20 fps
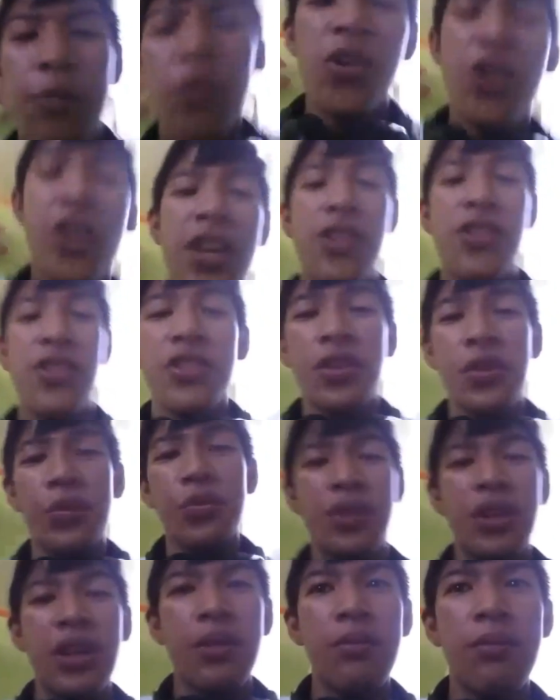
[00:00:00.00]
forget to
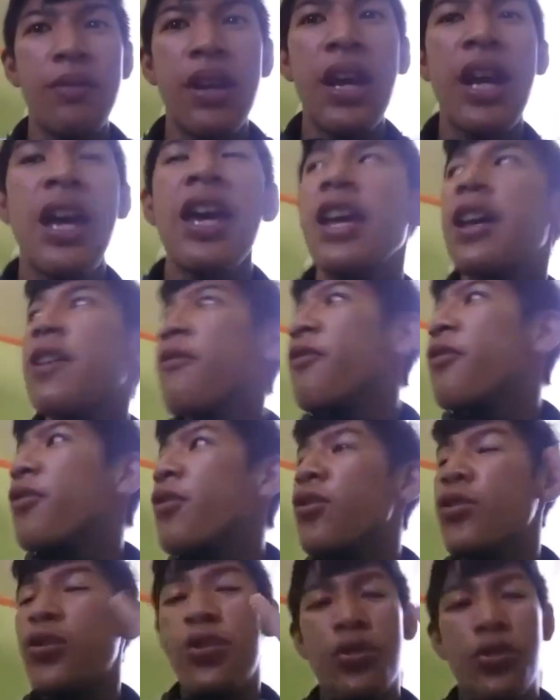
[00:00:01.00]
subscribe nga.
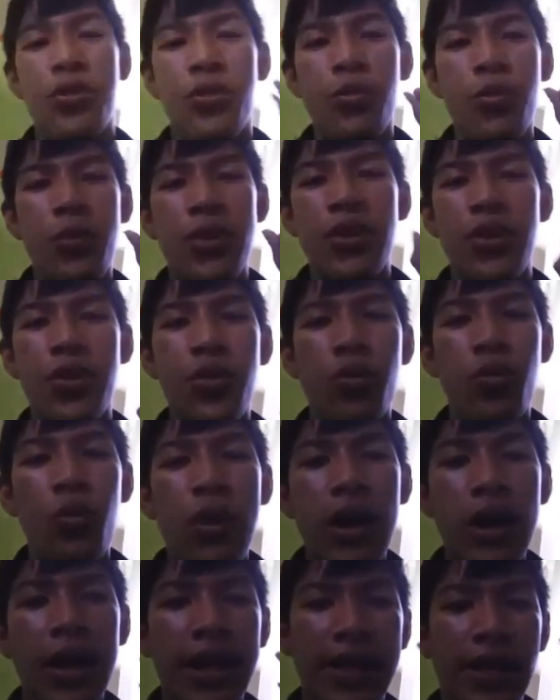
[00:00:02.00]
4, 3, 2,
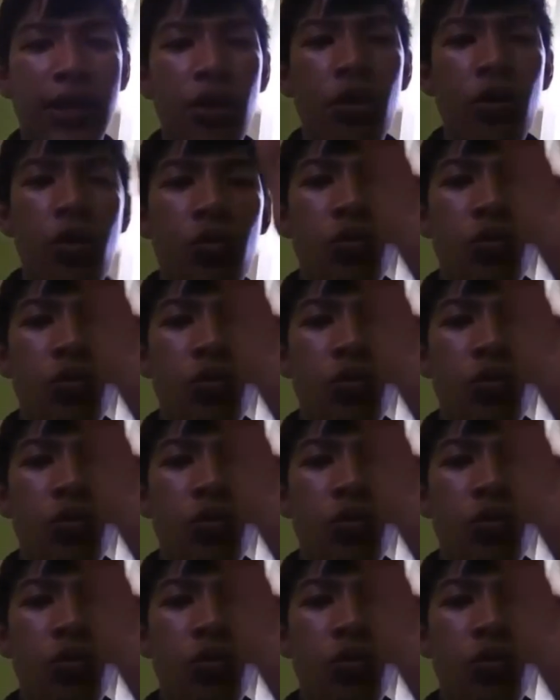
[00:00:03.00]
1, let's go!